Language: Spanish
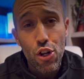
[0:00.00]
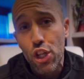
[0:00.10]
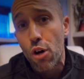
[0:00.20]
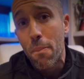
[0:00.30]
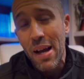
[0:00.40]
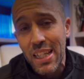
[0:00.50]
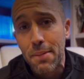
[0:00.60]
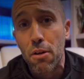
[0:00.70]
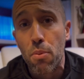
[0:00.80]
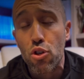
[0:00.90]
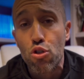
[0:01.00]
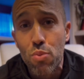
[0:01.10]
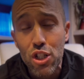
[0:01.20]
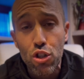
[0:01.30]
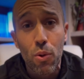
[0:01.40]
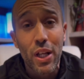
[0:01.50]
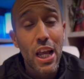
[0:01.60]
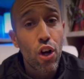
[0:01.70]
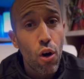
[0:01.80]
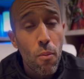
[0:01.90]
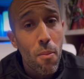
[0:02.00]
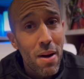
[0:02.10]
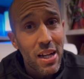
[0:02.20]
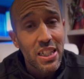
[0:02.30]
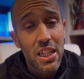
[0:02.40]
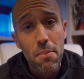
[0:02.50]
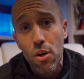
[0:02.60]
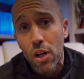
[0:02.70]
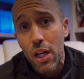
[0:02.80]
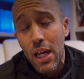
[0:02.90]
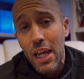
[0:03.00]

No digo máximas, por supuesto, porque como máximo